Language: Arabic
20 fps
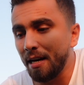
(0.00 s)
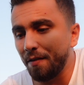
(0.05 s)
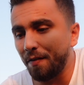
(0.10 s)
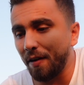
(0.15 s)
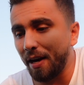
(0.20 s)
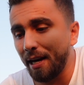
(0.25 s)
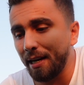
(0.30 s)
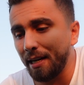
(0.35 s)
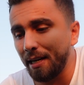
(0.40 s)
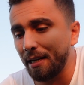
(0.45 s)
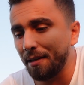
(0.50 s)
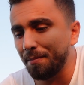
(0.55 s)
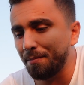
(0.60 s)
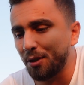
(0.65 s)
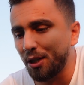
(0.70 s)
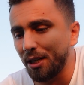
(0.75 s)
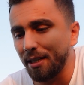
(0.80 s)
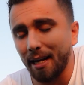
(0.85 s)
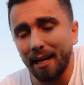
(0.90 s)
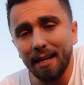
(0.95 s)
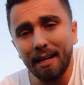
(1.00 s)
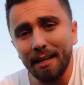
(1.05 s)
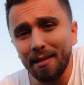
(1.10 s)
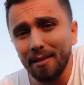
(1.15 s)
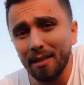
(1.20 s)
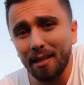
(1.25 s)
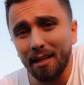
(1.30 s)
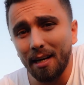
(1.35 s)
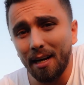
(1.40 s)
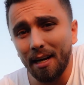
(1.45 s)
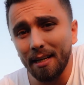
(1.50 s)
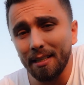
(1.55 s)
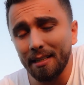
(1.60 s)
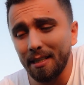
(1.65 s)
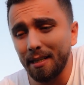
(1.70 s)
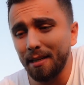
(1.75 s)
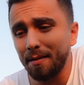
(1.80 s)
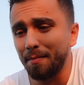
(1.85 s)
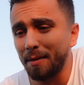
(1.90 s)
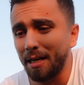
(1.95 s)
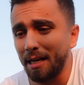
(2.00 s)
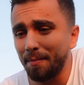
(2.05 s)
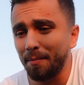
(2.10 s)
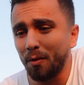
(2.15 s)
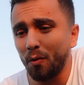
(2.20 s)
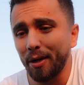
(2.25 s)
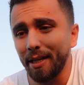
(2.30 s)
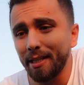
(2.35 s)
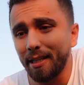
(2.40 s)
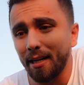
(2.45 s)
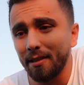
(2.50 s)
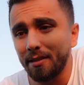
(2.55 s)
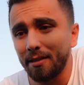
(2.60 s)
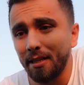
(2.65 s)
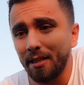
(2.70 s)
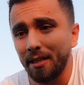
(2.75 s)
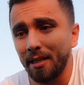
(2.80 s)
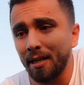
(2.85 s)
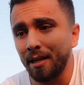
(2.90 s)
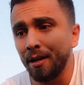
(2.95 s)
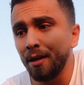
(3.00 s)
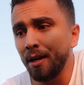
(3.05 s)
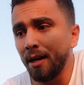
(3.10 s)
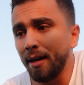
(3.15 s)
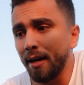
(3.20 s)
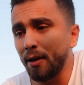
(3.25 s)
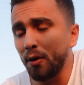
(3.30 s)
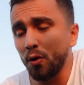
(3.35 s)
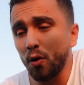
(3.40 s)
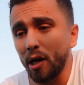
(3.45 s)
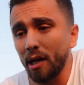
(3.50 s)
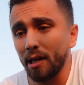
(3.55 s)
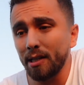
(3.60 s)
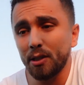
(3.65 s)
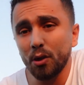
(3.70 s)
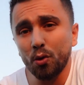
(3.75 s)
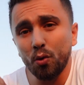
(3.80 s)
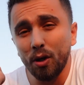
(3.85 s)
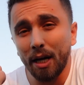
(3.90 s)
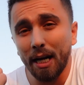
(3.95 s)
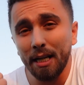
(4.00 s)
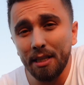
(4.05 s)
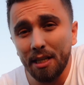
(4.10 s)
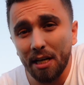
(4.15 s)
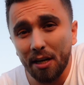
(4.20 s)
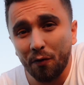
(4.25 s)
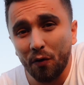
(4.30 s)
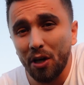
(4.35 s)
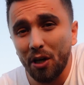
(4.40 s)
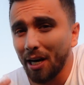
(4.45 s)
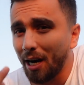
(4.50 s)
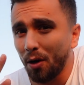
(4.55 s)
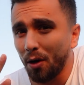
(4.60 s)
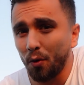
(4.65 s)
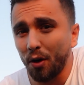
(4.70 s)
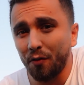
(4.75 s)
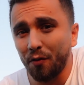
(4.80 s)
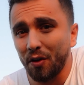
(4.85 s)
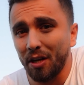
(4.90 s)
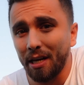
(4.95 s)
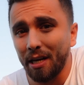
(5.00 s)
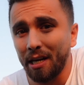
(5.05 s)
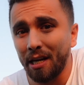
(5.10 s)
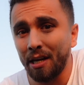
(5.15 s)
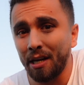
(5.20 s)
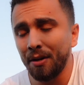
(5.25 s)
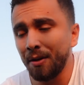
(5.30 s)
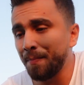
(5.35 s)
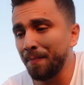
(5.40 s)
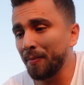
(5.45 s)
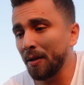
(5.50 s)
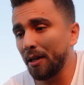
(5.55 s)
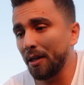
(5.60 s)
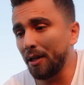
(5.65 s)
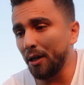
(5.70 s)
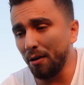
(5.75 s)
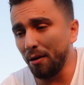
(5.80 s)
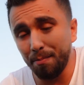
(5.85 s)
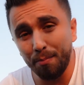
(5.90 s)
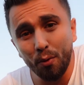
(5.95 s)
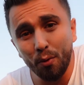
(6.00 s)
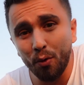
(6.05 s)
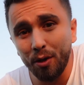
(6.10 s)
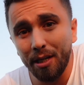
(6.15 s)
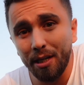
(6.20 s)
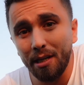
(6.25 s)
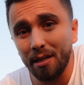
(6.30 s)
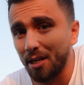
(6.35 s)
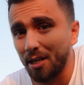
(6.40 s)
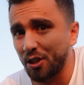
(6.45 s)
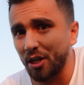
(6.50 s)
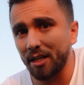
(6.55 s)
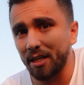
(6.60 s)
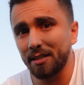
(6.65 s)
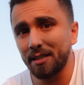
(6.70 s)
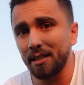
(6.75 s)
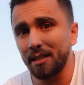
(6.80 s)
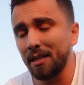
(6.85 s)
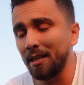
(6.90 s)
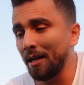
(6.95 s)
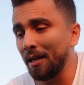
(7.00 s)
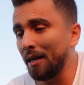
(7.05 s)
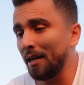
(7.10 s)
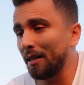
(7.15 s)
فانا مشيت على هي القاعده من لما وعيت على الدنيا انه خلص يكون عندي رفيق او رفيقين يحبوني لشخصي